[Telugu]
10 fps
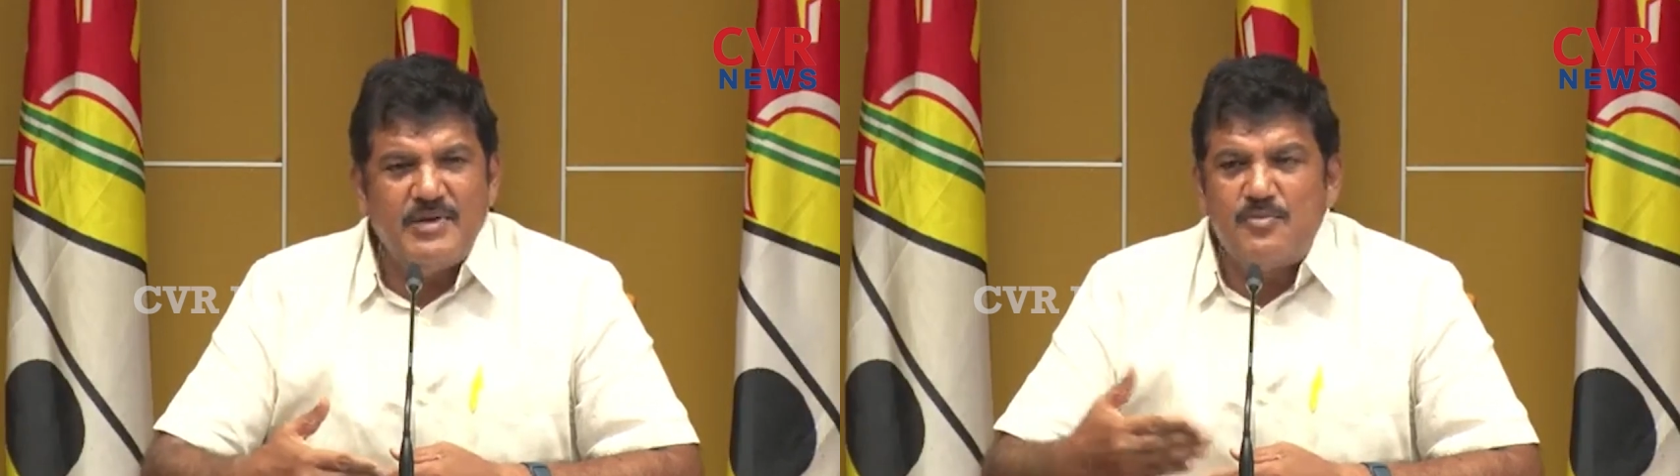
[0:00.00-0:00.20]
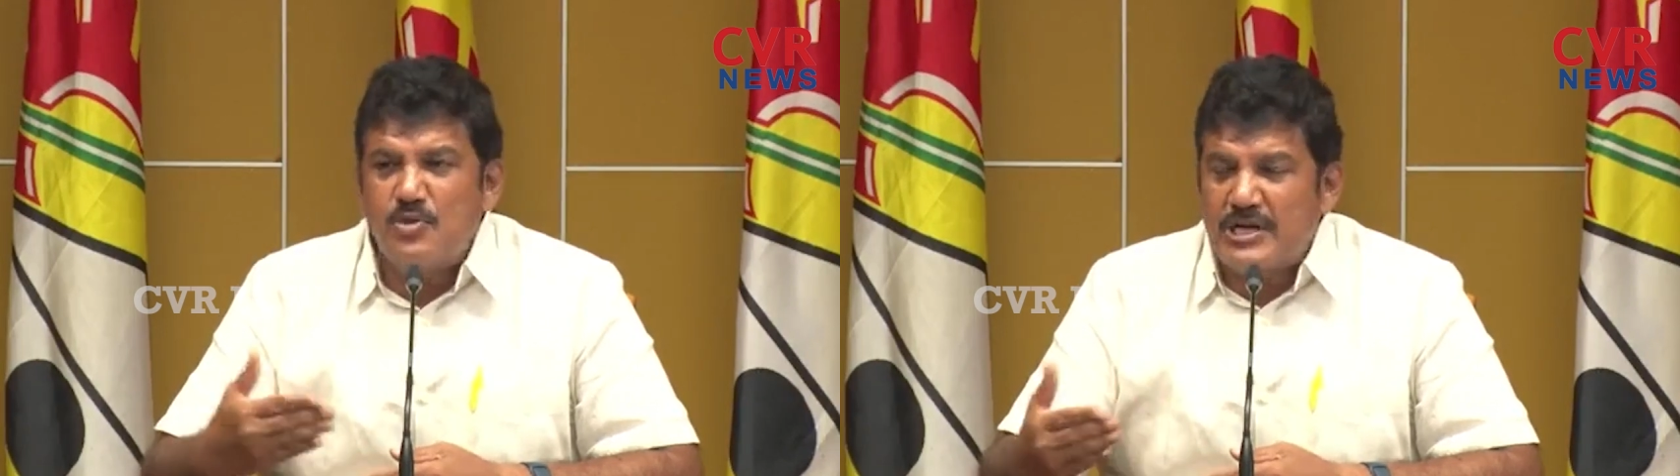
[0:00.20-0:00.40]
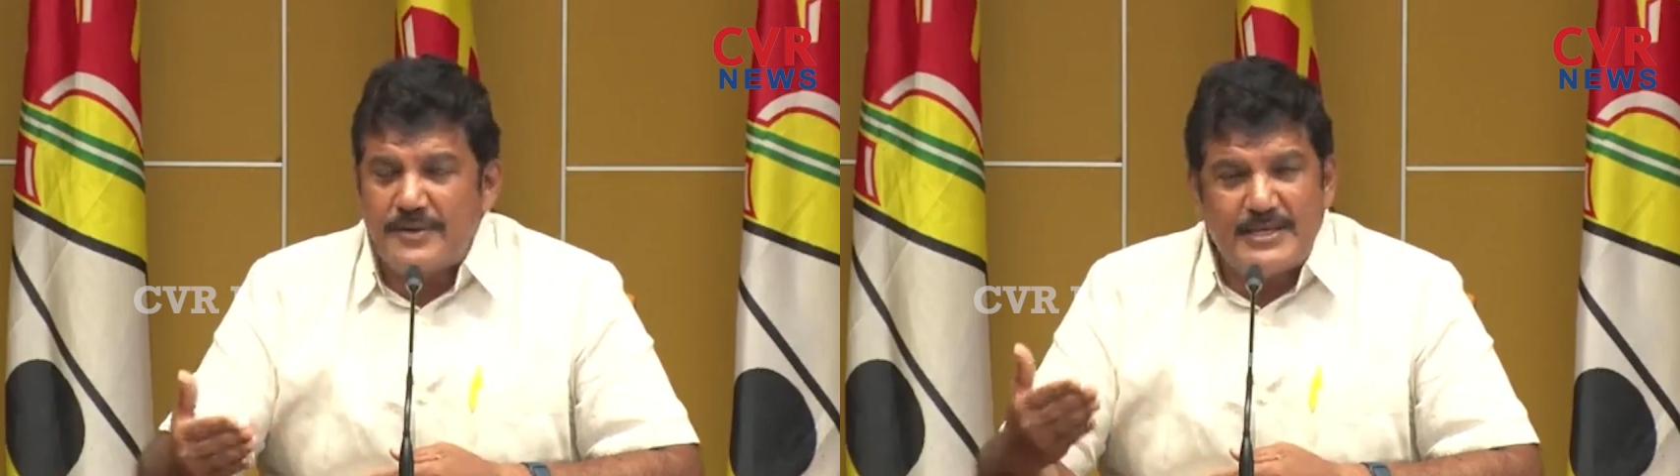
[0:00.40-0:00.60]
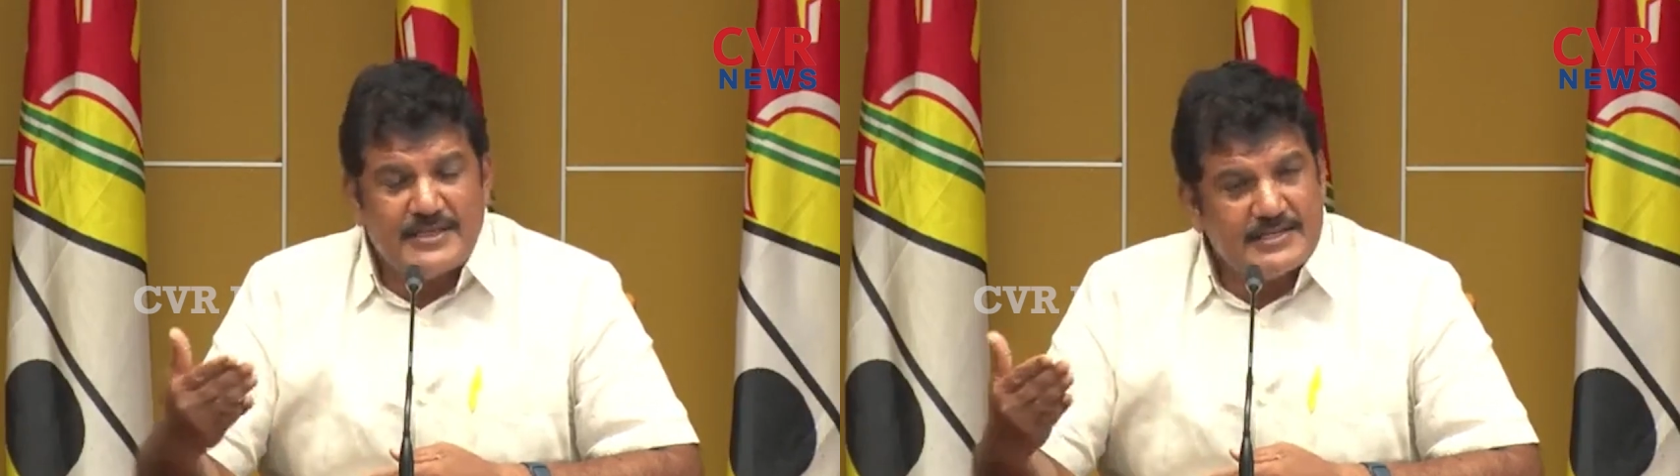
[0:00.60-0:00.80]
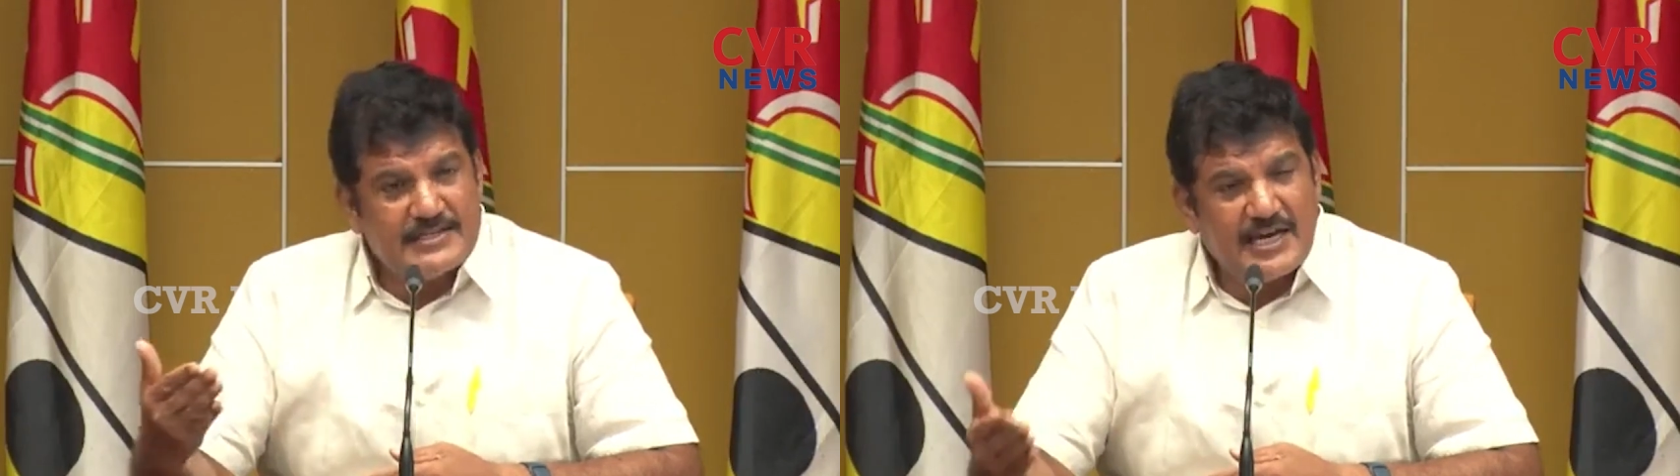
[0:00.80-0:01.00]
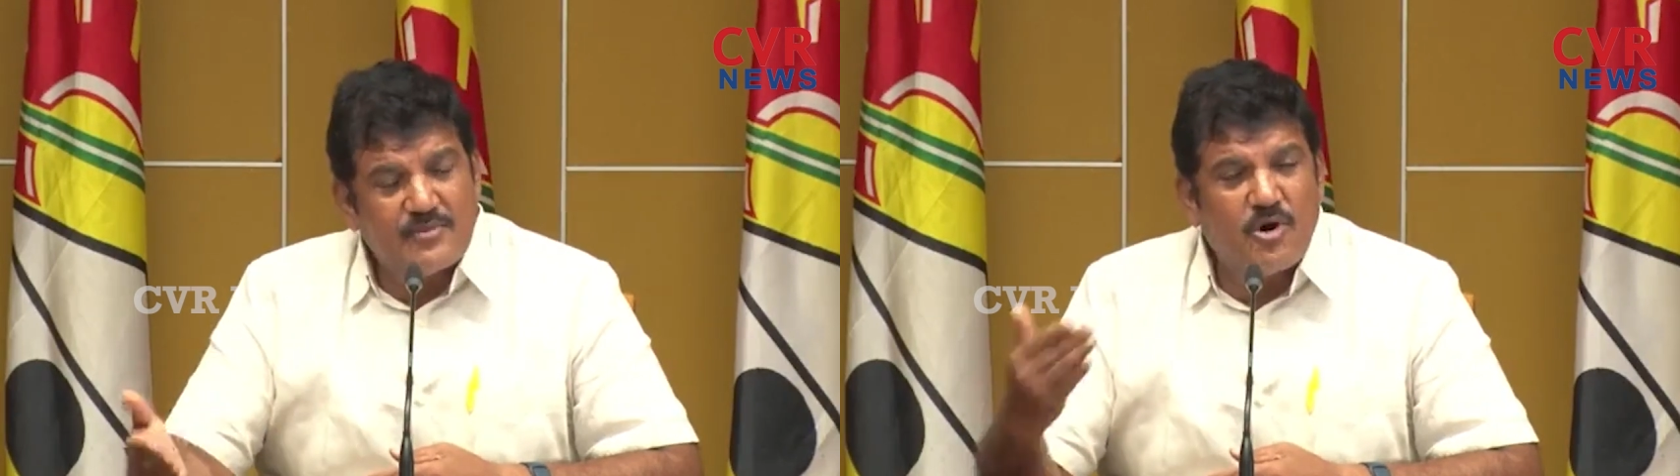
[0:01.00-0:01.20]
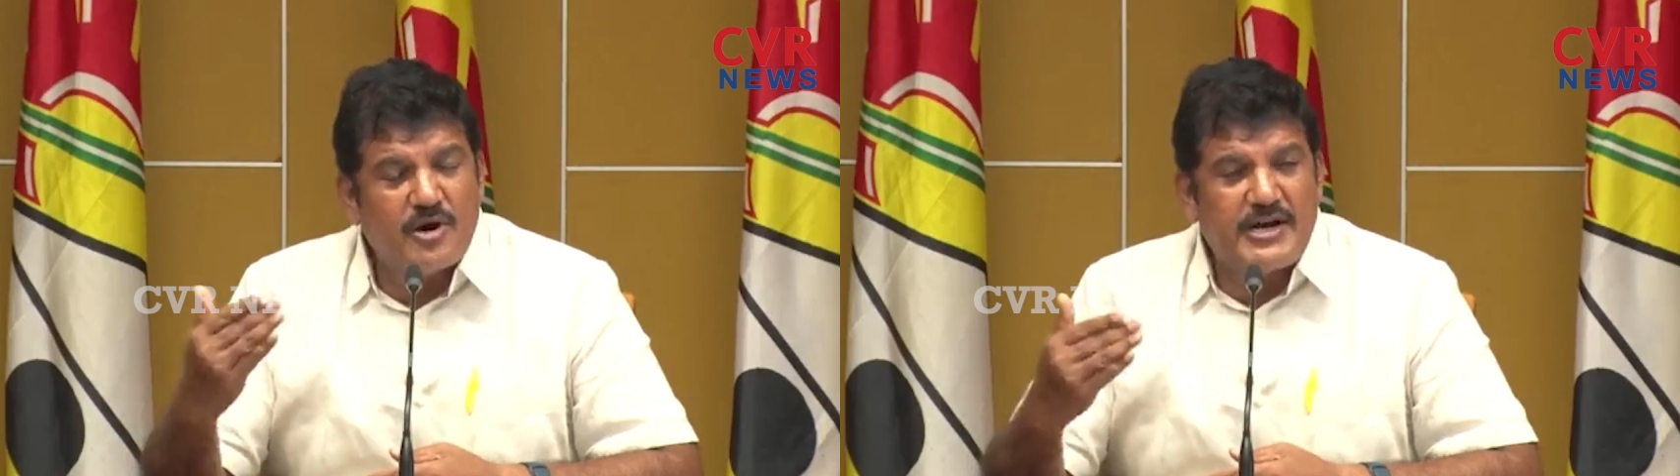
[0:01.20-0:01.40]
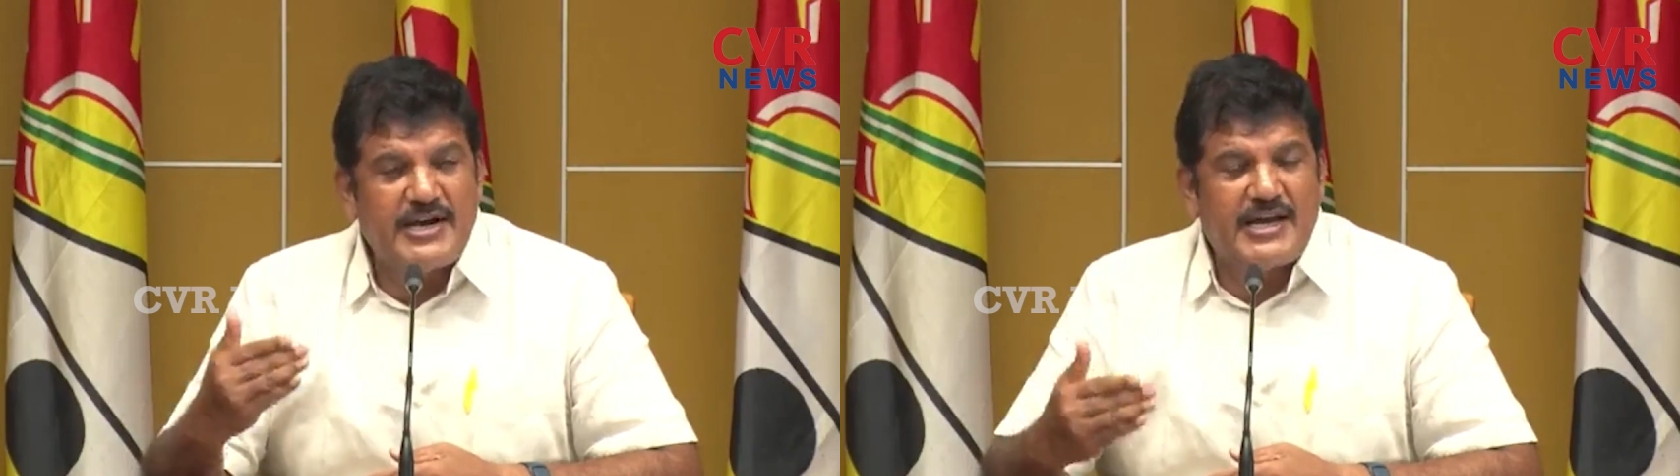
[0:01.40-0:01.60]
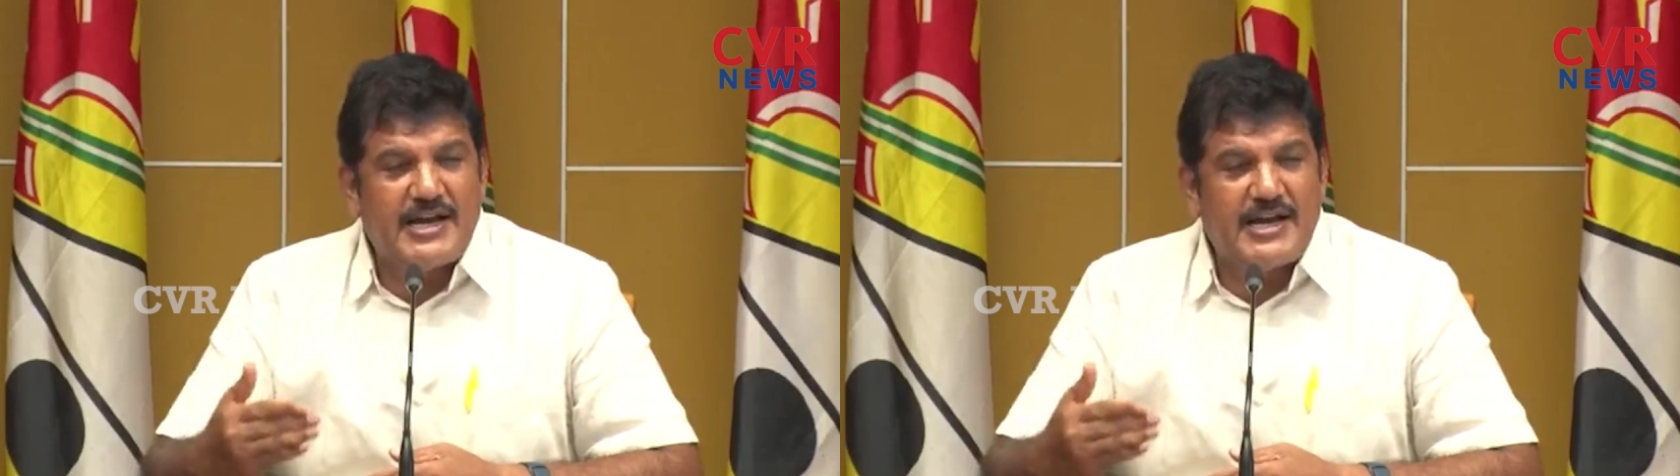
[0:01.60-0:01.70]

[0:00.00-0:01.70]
మీ ముఖ్యమంత్రి జగన్మోహన్ రెడ్డి